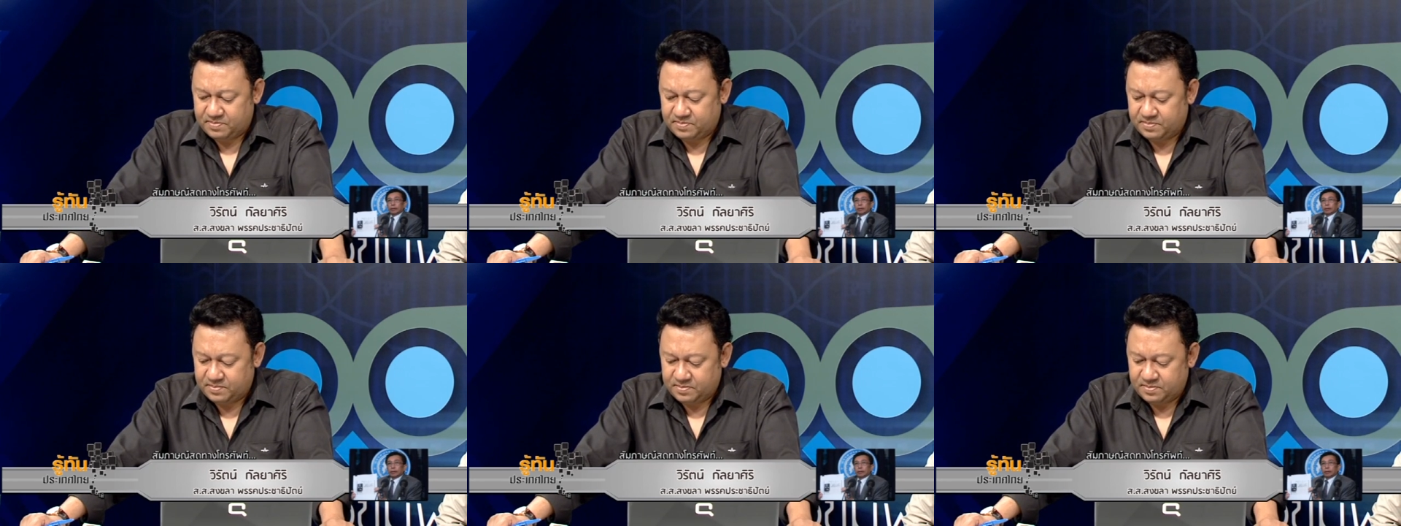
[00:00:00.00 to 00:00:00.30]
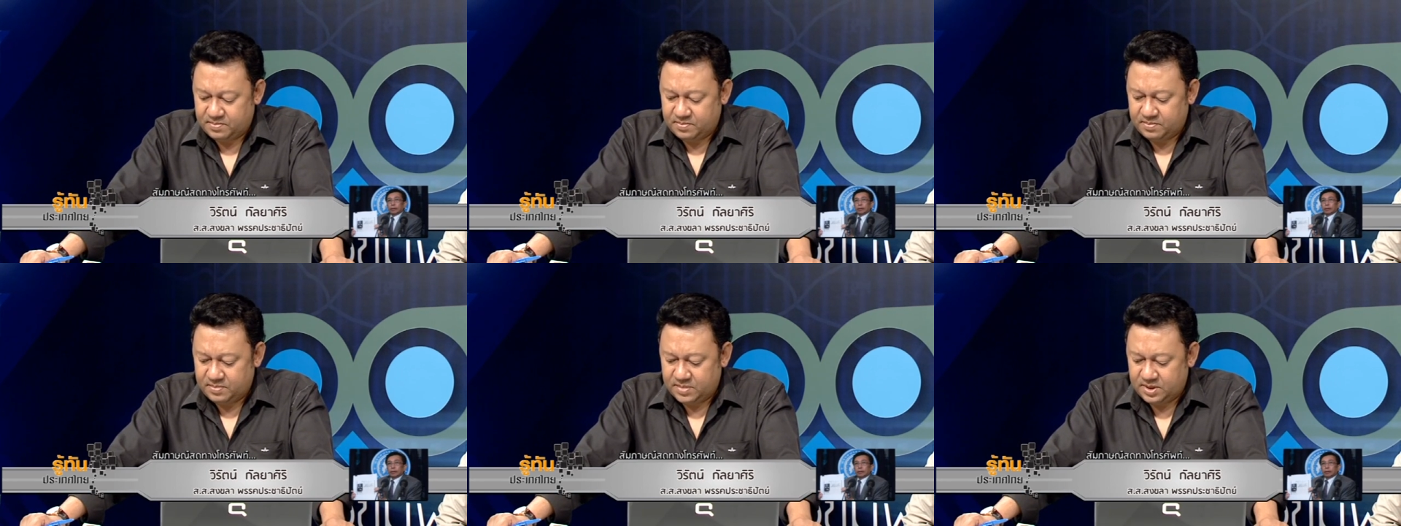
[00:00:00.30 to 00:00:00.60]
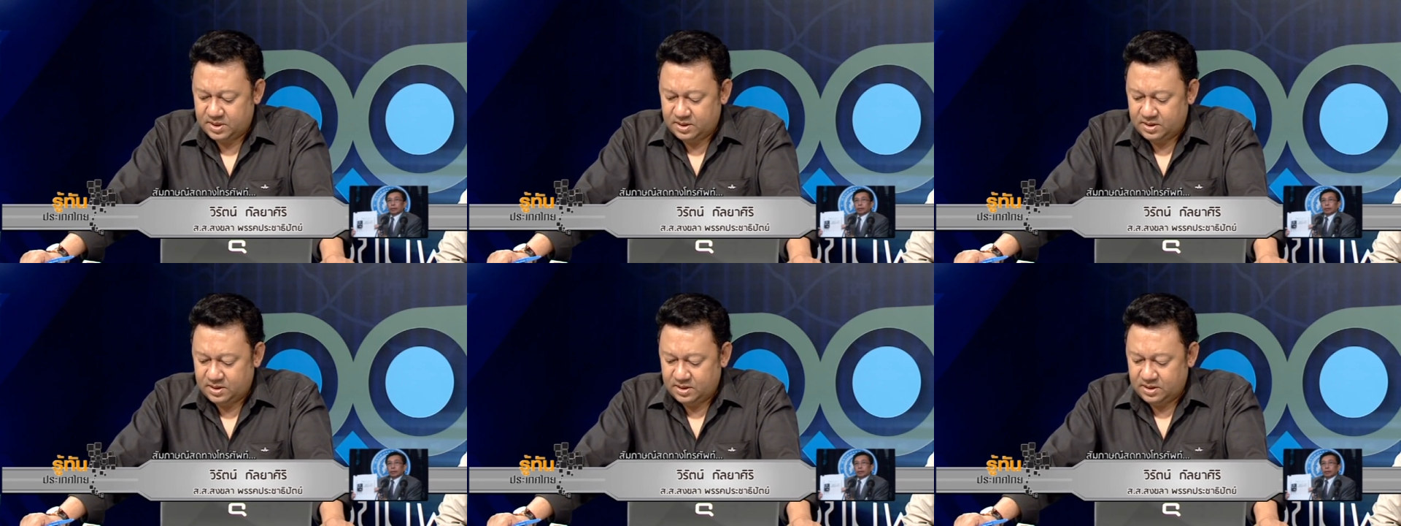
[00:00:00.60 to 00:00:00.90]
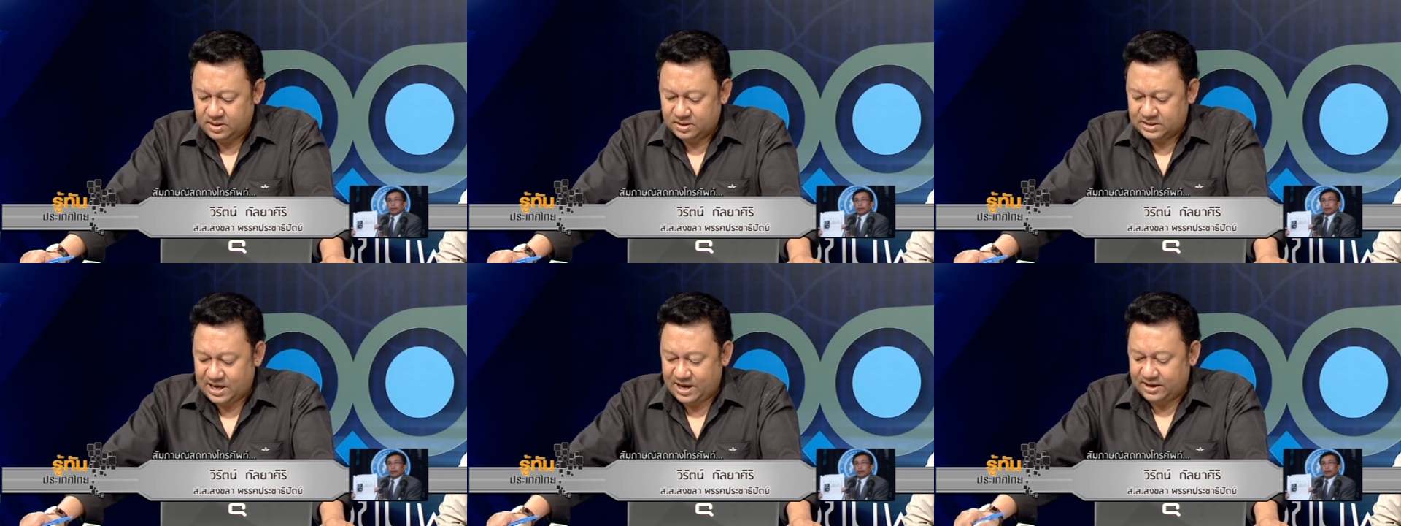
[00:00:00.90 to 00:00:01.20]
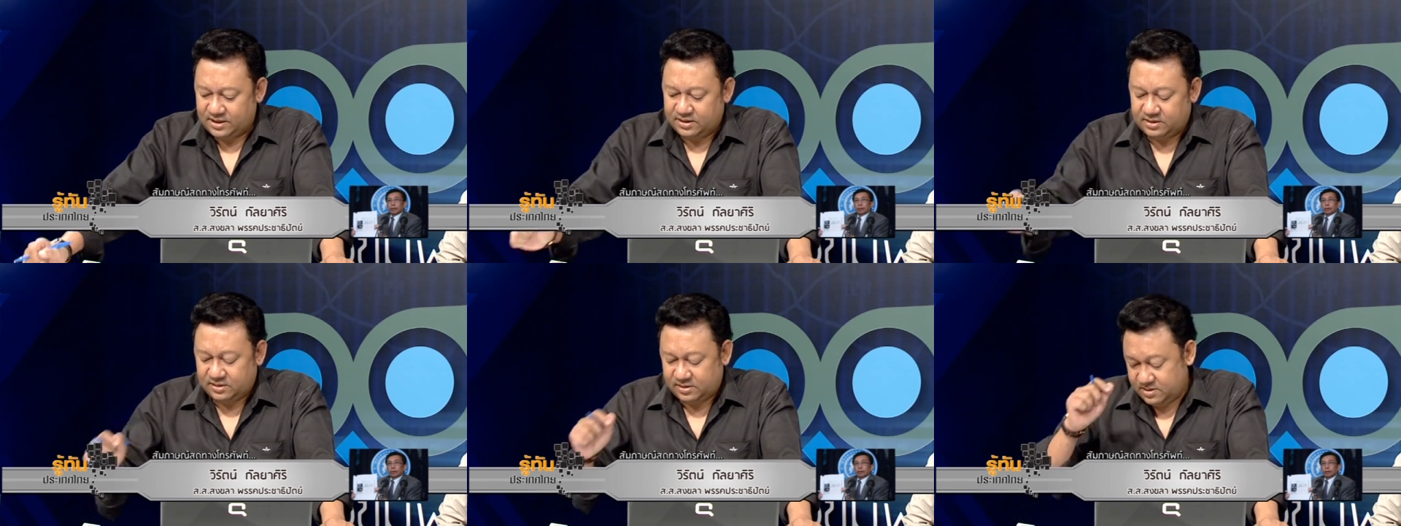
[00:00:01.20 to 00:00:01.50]
ามุมเล็กมุมน้อยใช่ไป
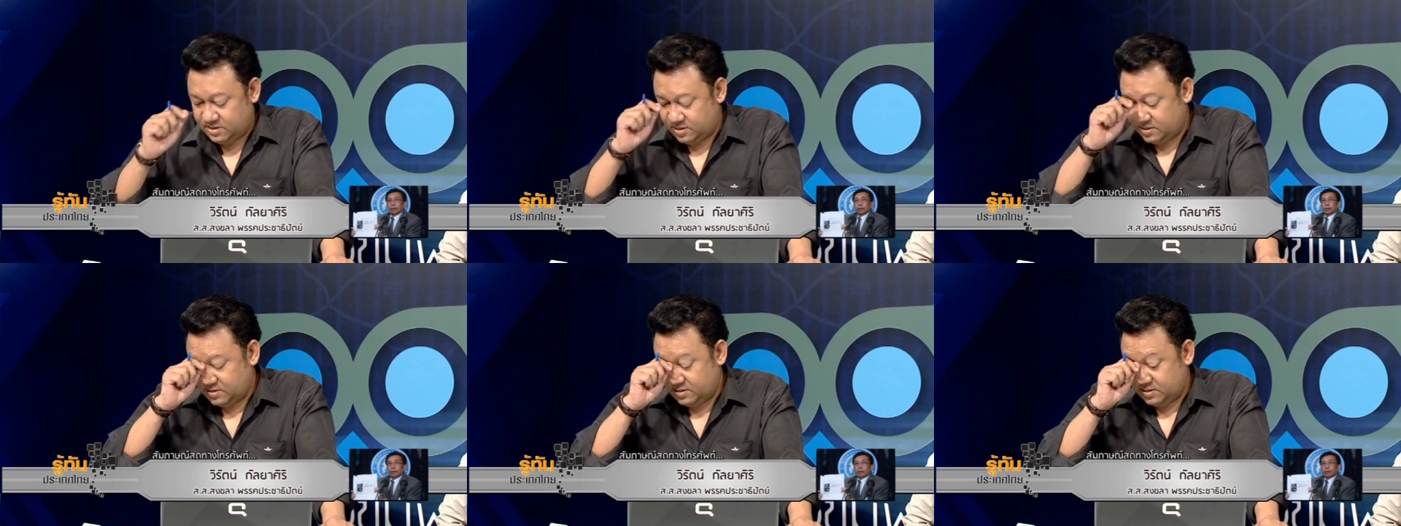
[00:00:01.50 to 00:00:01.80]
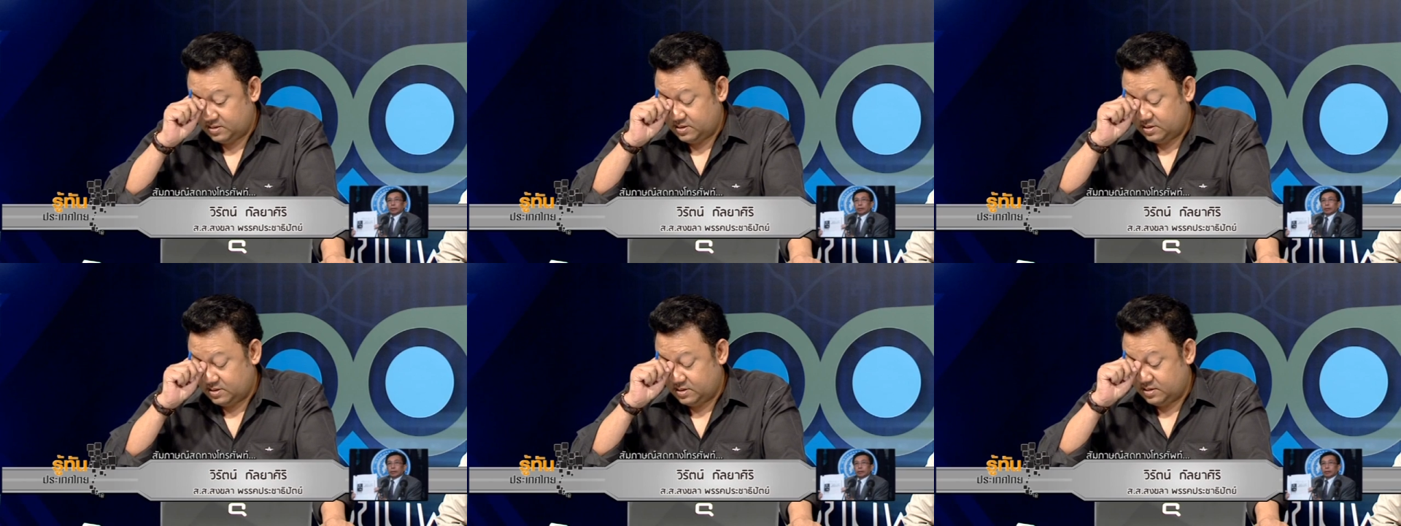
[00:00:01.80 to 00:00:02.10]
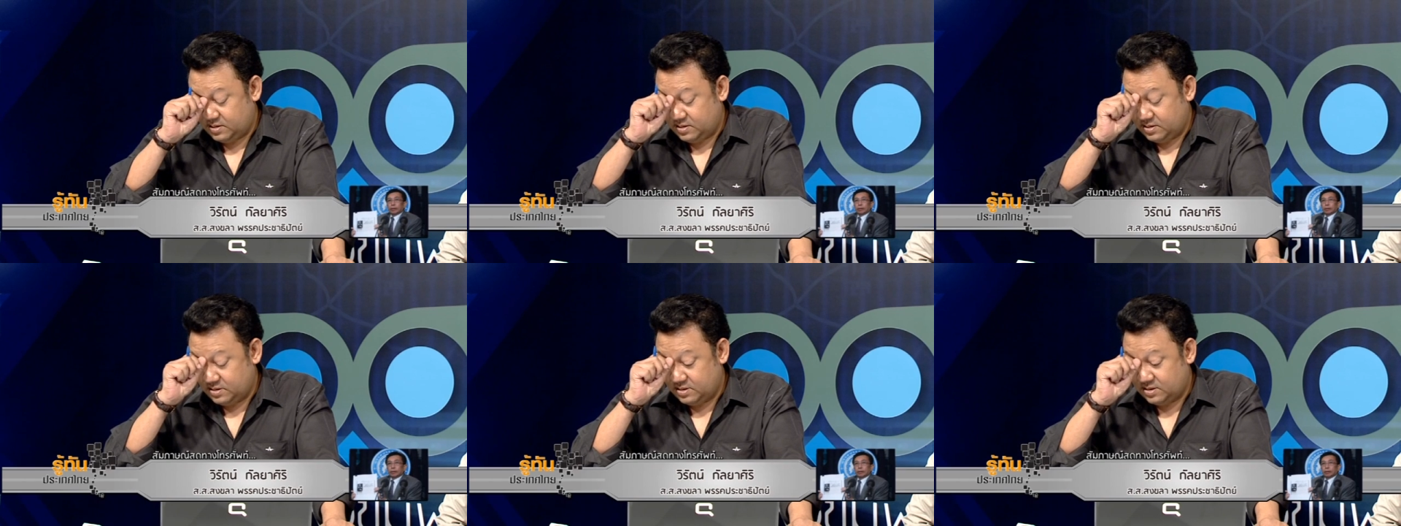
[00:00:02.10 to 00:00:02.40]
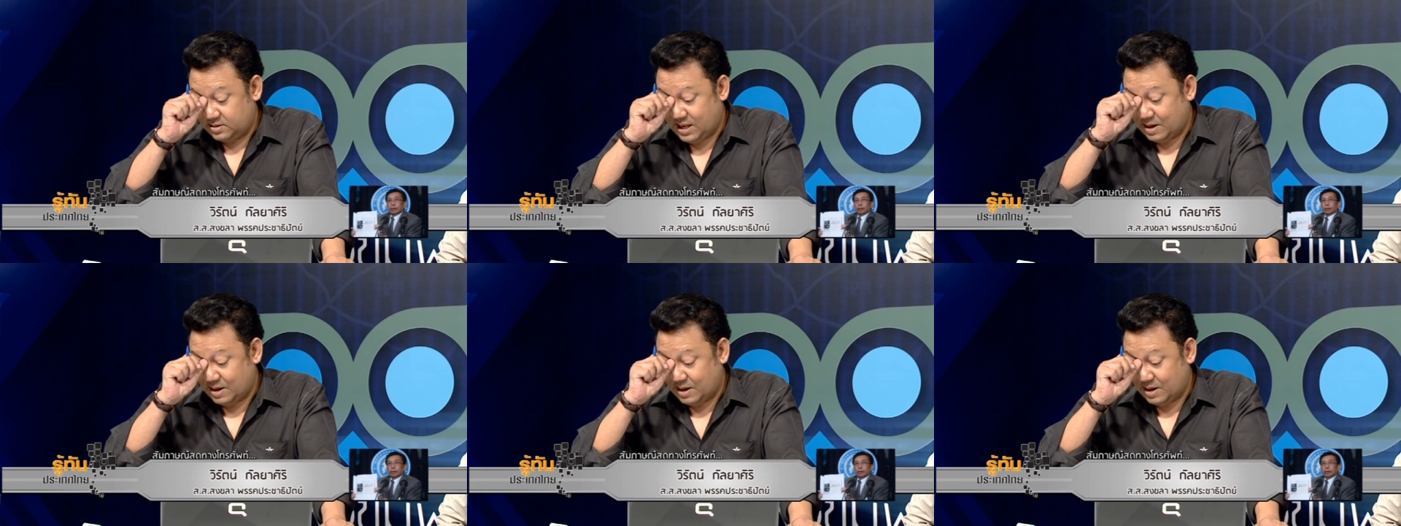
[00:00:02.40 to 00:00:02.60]
ยกที่ศาลเขาว่ากันไป ถ